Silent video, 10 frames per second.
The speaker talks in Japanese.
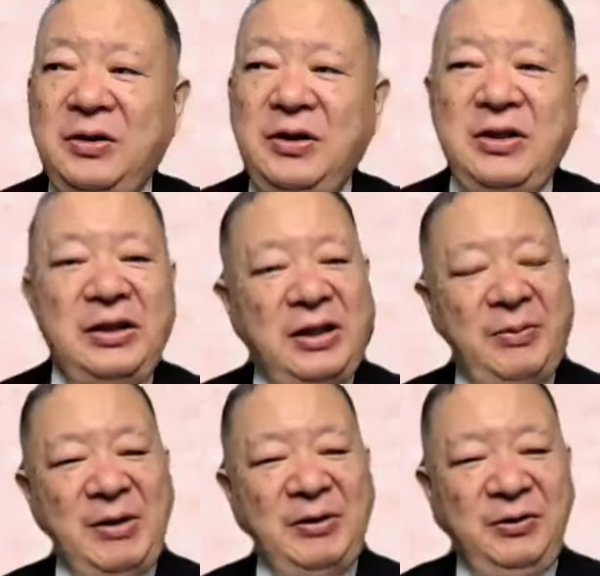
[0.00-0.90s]
すね、真田
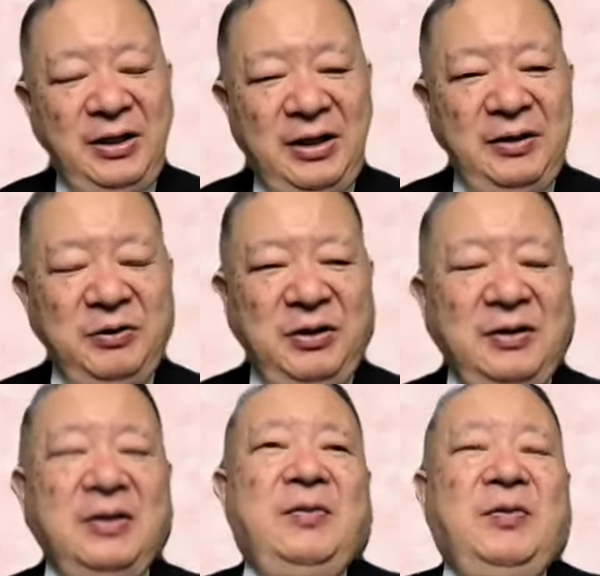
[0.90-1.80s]
丸のね、
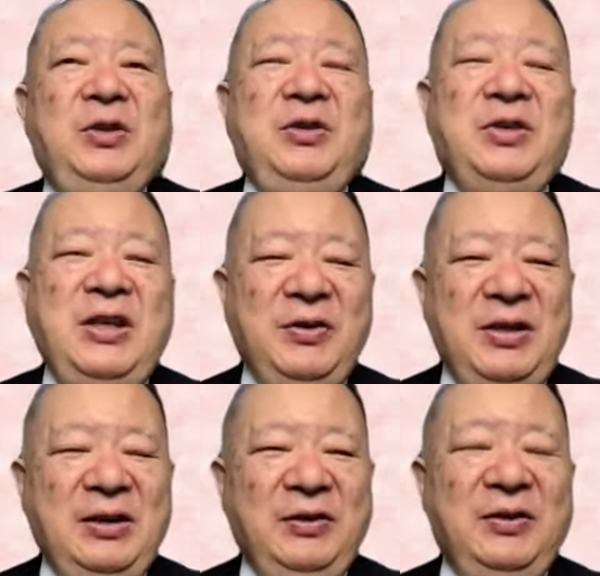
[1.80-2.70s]
はい、西洋
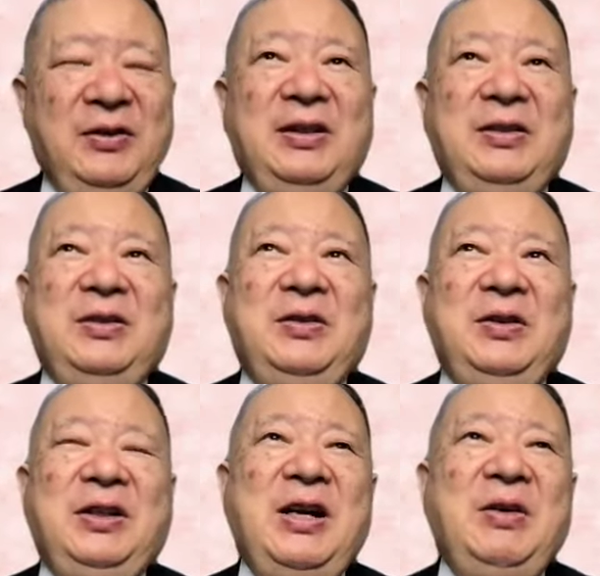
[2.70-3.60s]
さんのあの
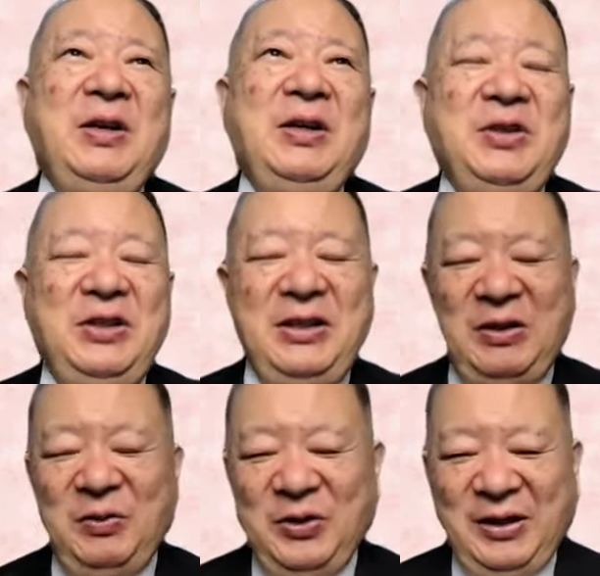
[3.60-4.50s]
伊賀越えのシーンなんか
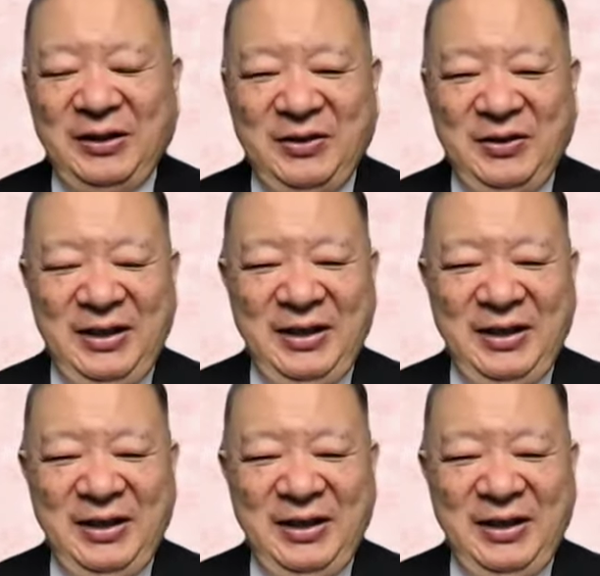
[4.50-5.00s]
面白かったですね。